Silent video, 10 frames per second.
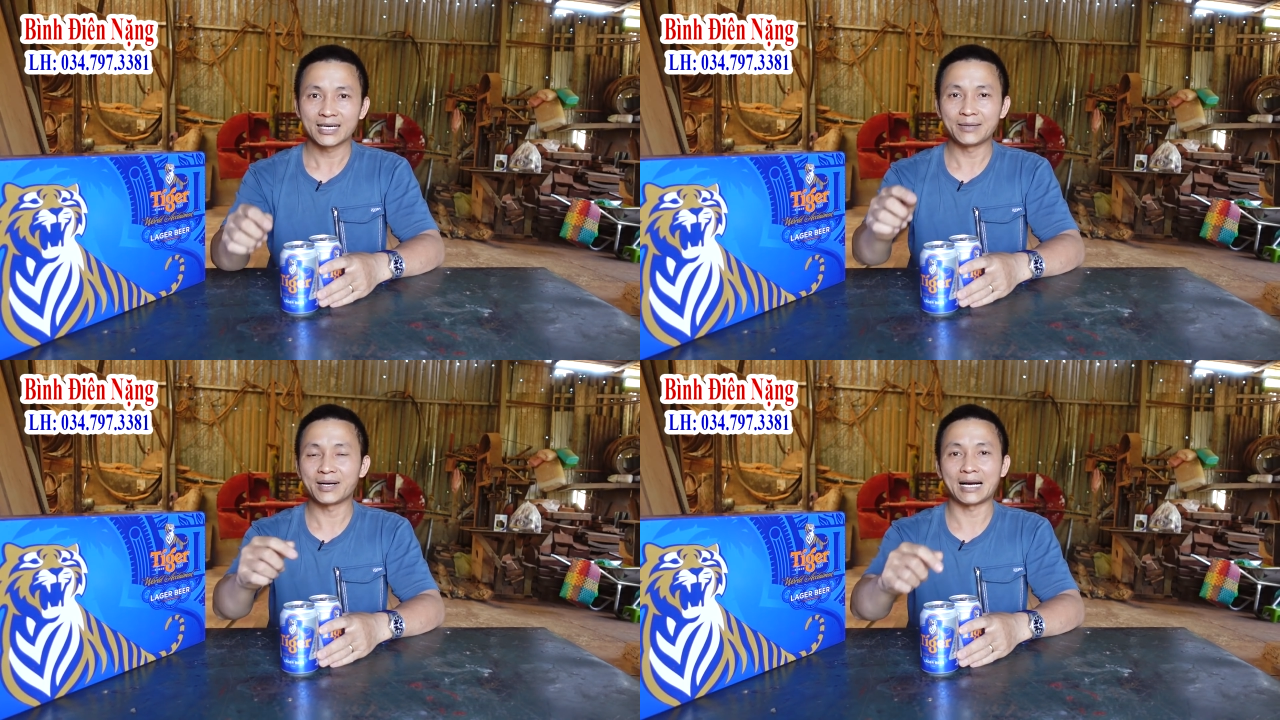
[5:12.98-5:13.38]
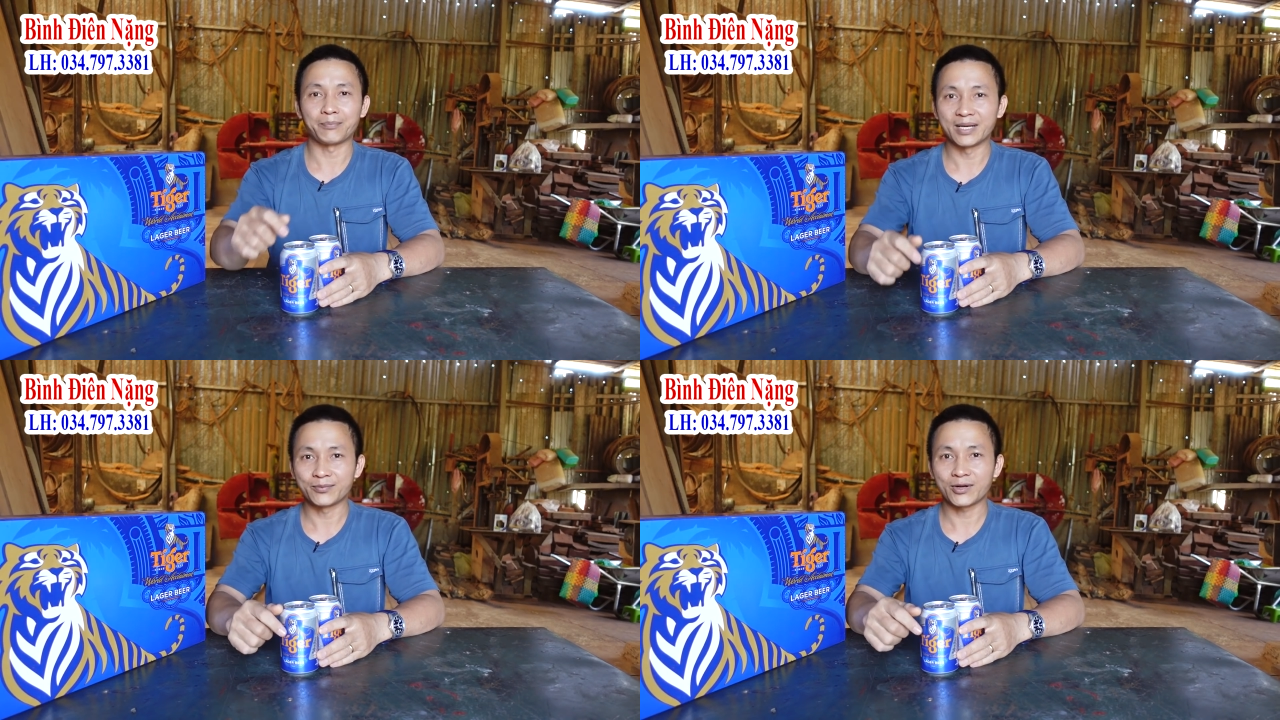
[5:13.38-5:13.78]
khi mà
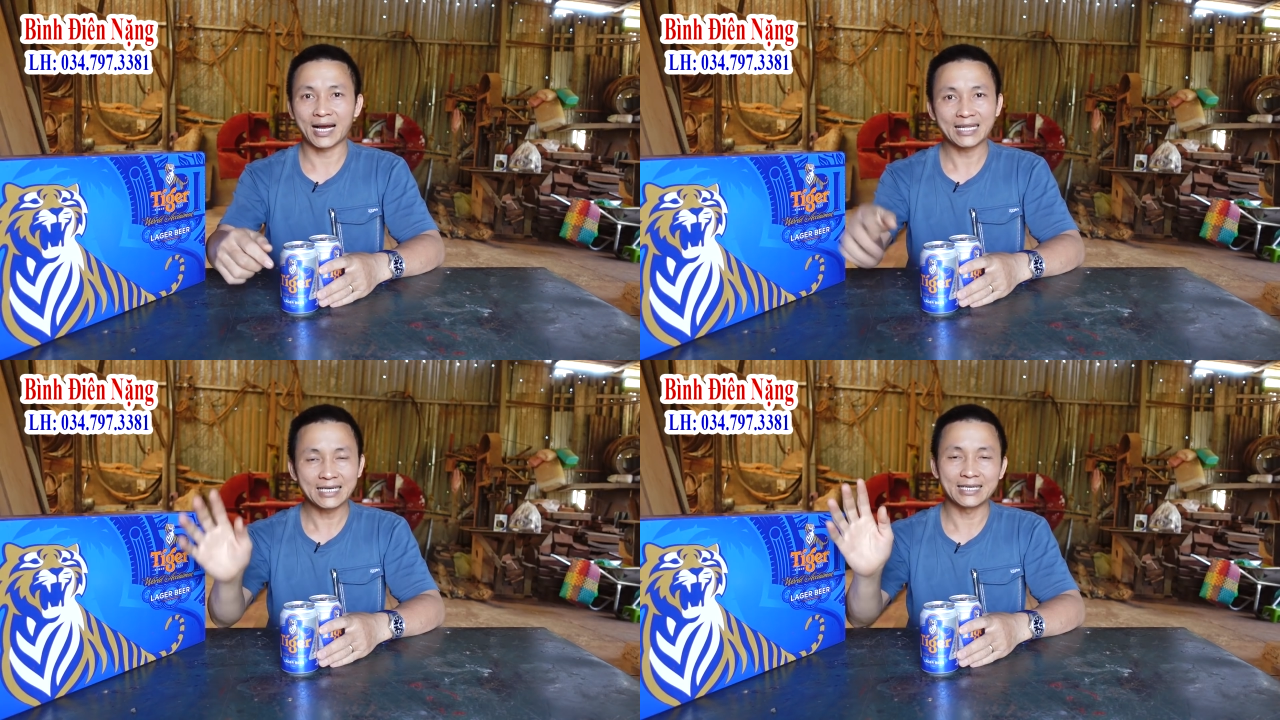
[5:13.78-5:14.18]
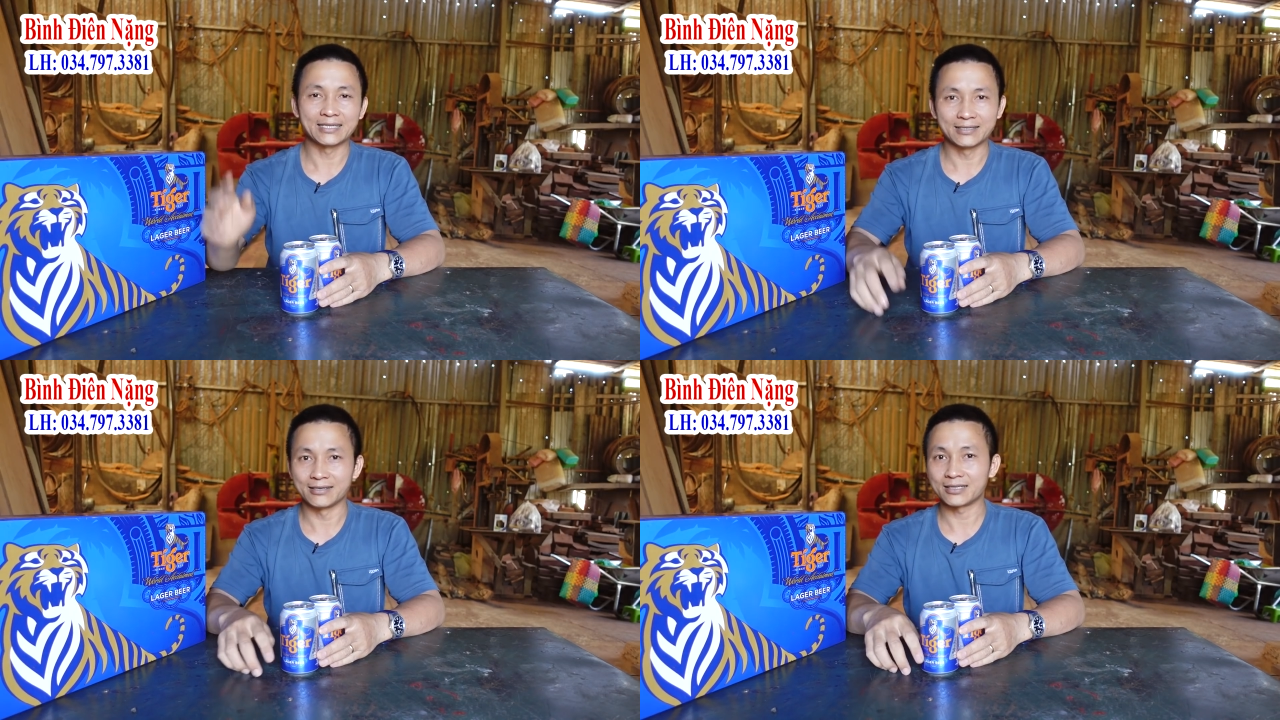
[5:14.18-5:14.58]
gặp mình một cái thì
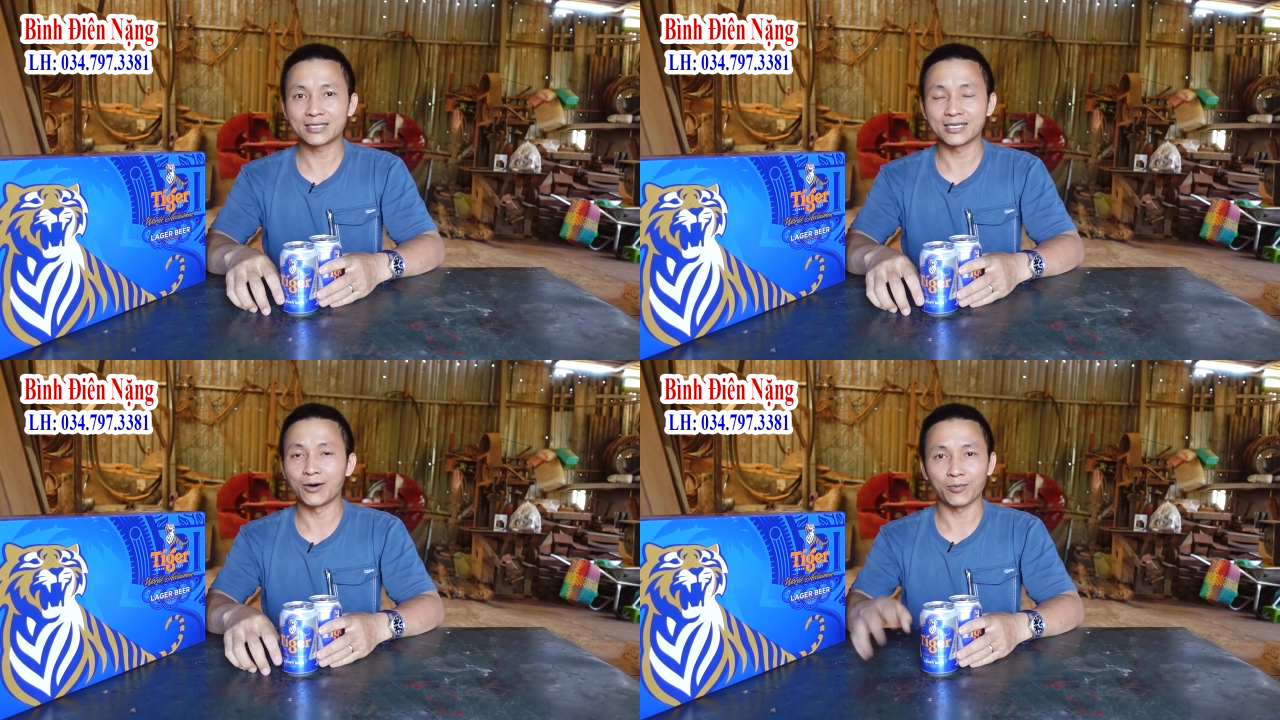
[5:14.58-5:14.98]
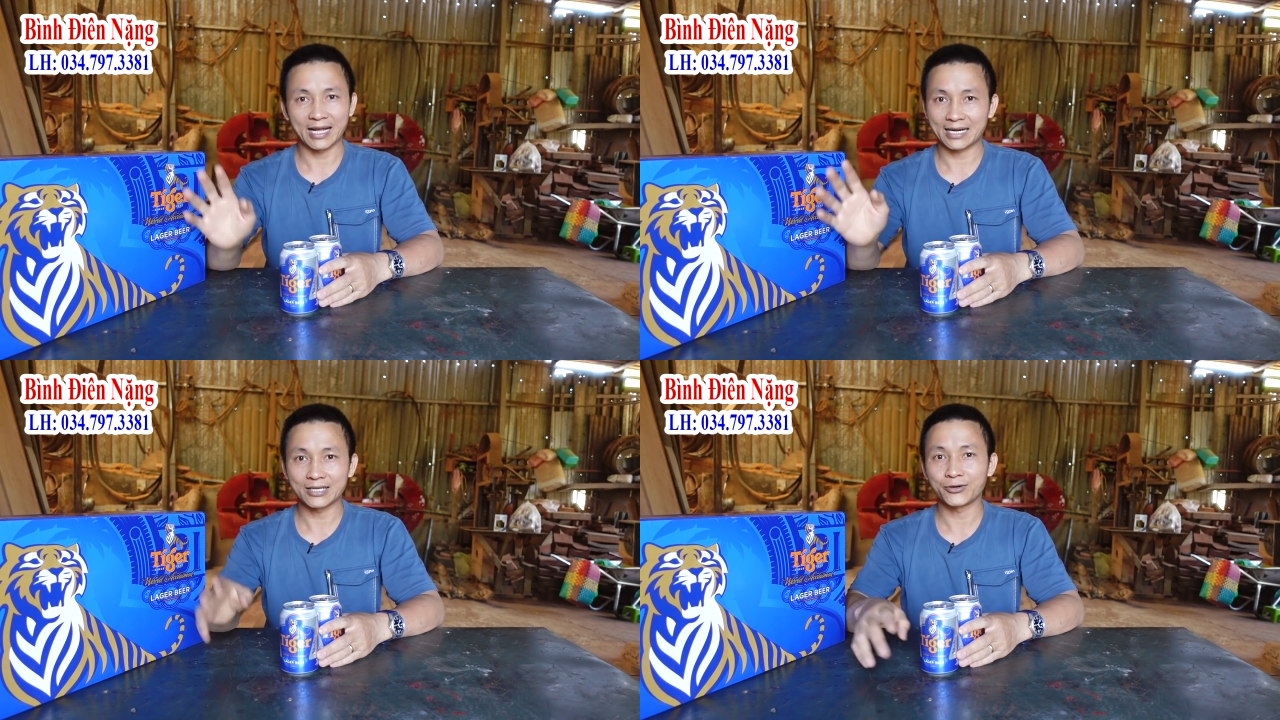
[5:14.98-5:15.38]
tự động
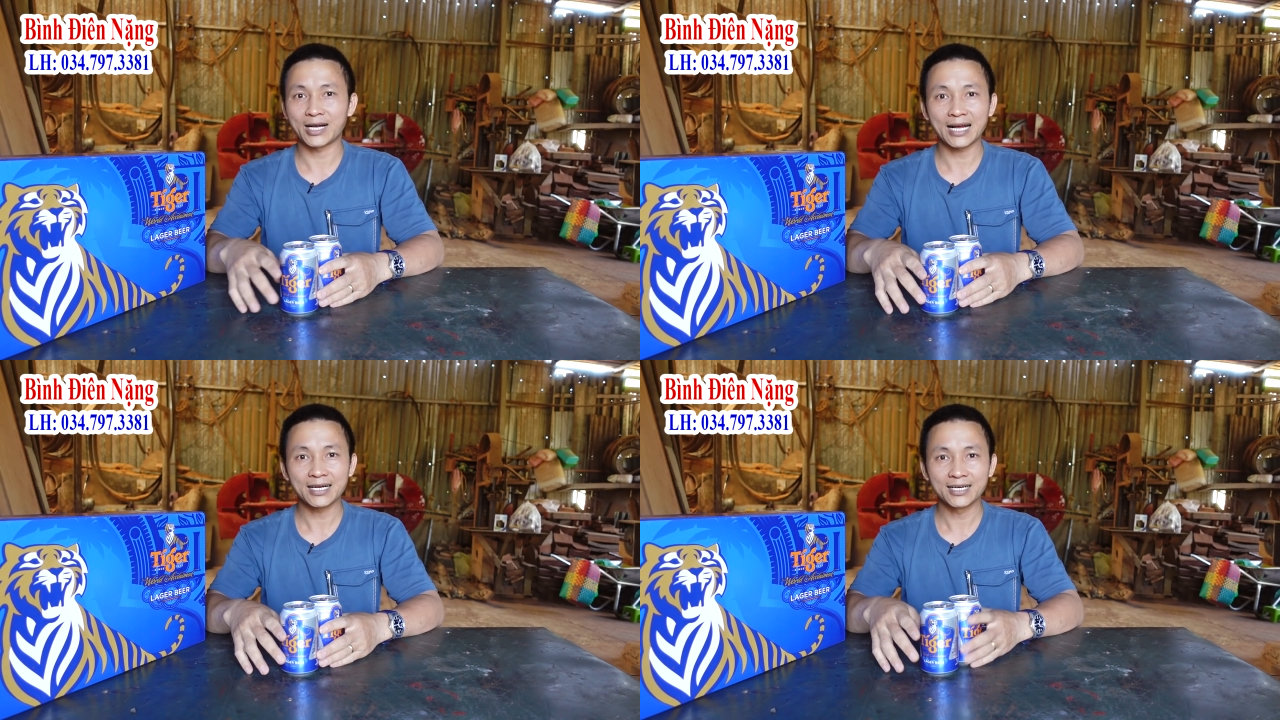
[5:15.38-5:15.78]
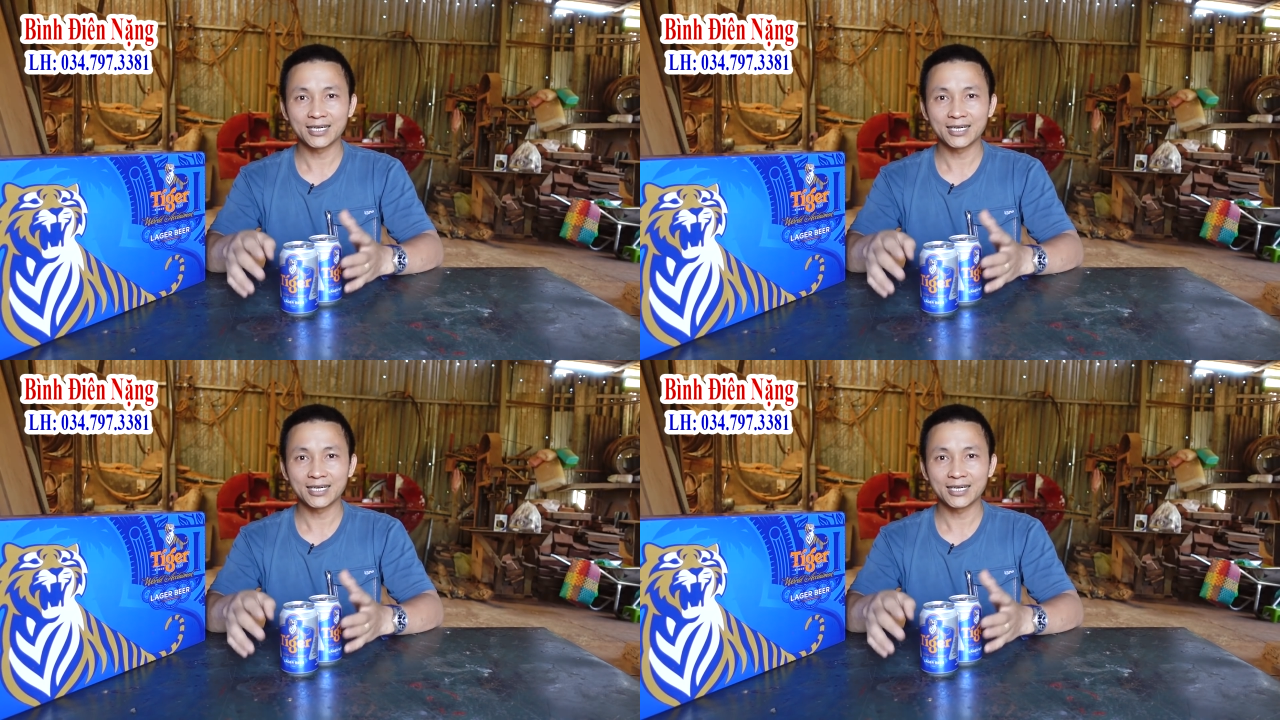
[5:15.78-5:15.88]
lẹt đến chỗ khác,